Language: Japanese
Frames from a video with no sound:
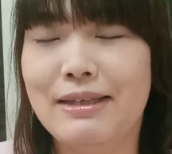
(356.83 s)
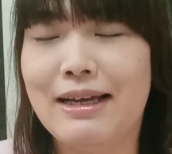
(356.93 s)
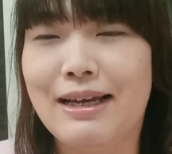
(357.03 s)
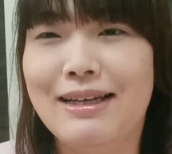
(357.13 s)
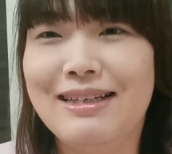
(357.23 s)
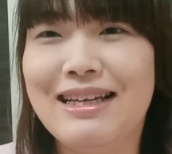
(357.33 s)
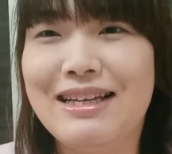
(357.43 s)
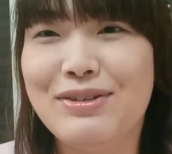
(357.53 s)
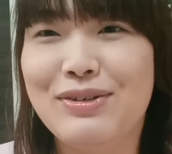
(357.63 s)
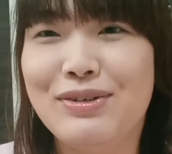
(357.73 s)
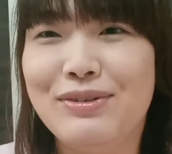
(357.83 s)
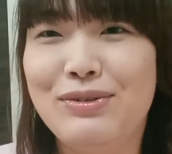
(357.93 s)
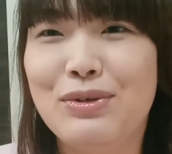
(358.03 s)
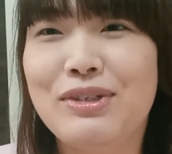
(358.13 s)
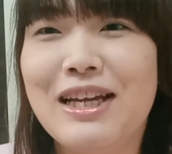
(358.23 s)
なんかあの
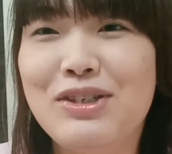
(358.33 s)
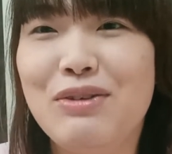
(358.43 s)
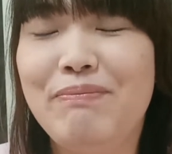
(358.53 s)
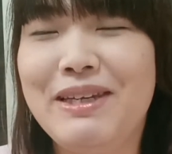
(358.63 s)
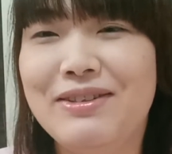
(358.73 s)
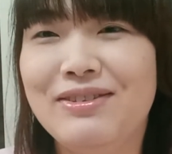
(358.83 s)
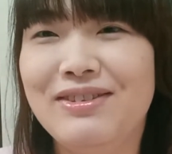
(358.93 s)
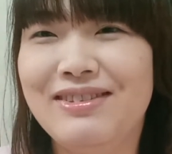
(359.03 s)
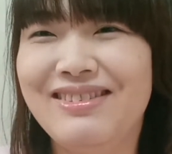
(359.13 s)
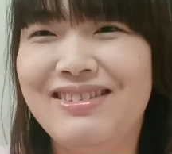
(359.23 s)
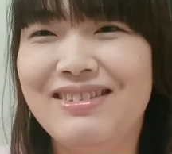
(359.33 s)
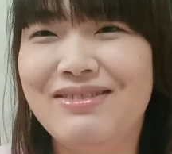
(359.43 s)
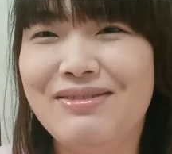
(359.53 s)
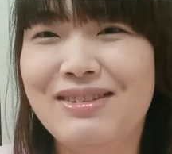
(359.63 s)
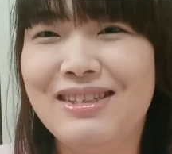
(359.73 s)
ドクターショッピング
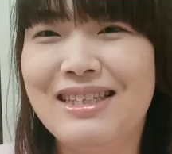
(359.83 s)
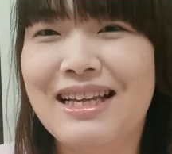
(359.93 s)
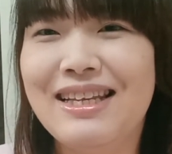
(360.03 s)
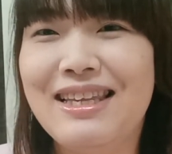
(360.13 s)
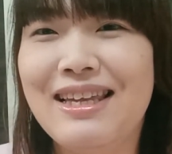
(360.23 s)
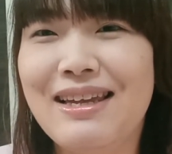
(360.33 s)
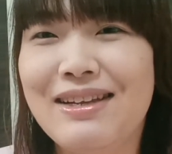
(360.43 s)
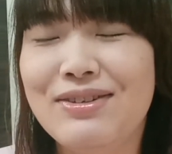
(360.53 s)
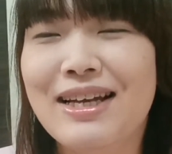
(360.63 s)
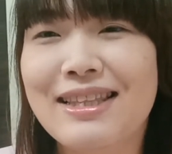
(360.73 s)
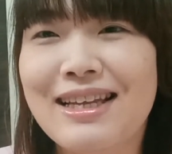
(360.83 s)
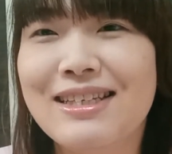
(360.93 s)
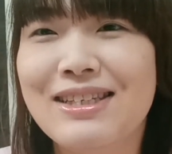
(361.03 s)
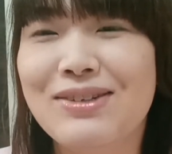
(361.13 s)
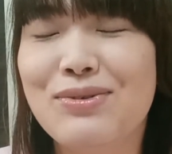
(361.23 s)
されてる
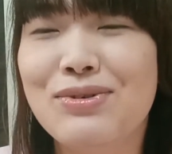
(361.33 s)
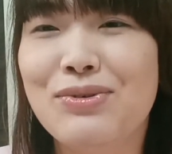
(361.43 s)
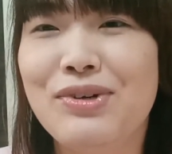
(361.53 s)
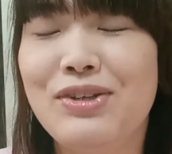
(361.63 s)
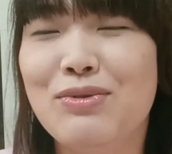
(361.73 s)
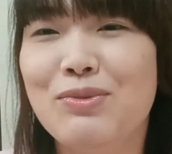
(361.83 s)
方すごく多いと